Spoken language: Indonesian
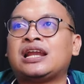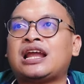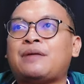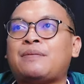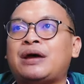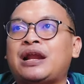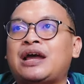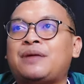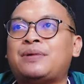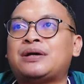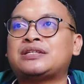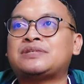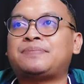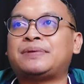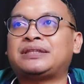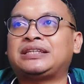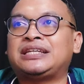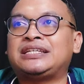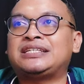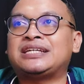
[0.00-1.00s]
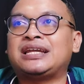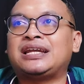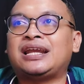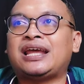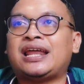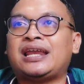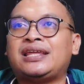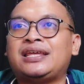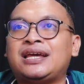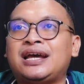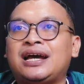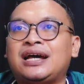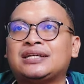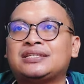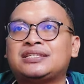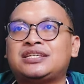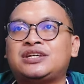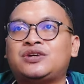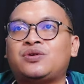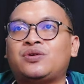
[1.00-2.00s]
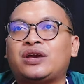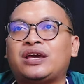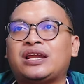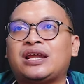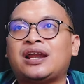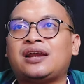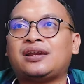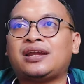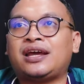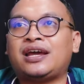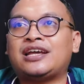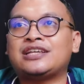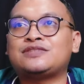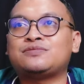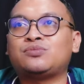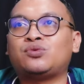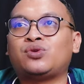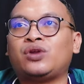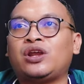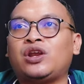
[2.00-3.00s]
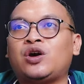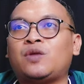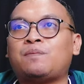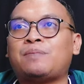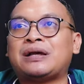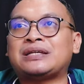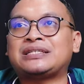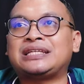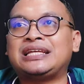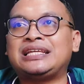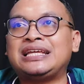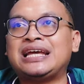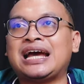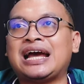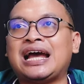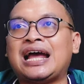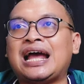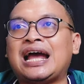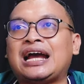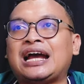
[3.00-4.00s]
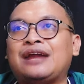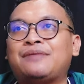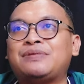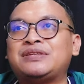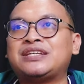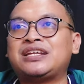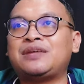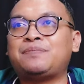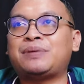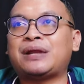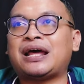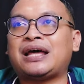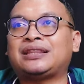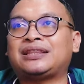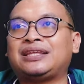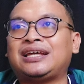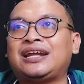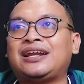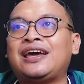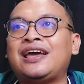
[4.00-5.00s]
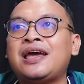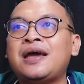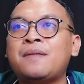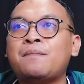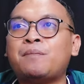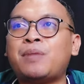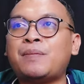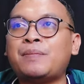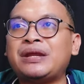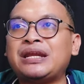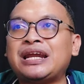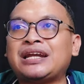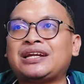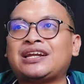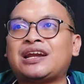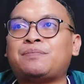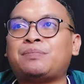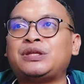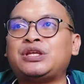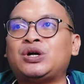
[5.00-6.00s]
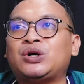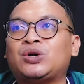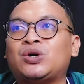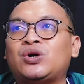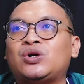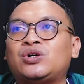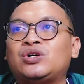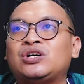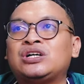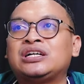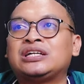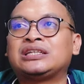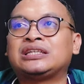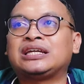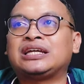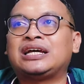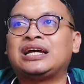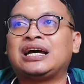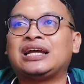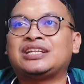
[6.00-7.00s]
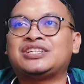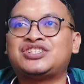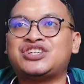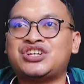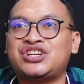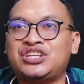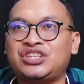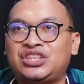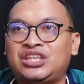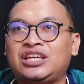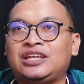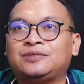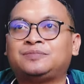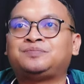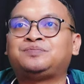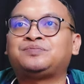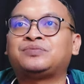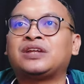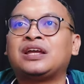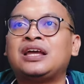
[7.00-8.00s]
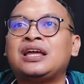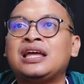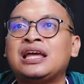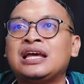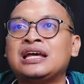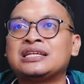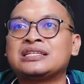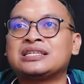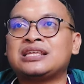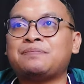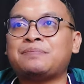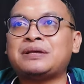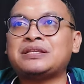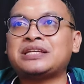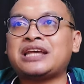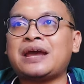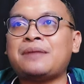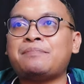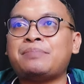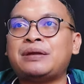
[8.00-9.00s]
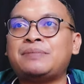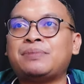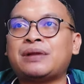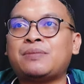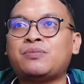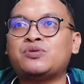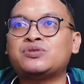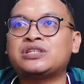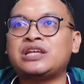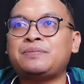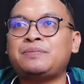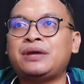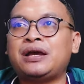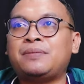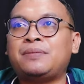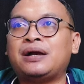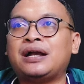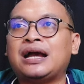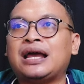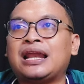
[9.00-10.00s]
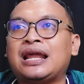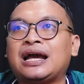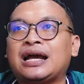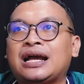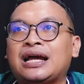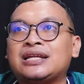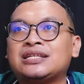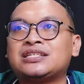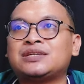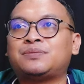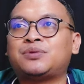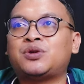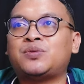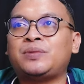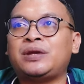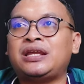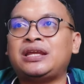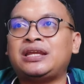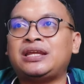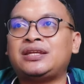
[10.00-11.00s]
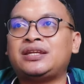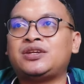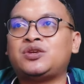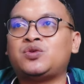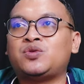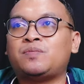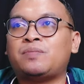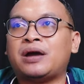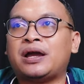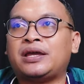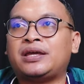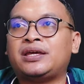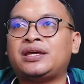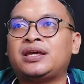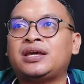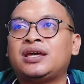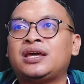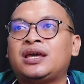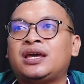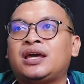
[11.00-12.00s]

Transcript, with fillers: Nama-nama seperti Jalil Elias, Chico Geraldes, Murilo pastinya akan menjadi perhatian peminat dan penyokong Tegar JDT. Selepas kampanye pramusim yang menggalakkan sebelum ini di Dubai,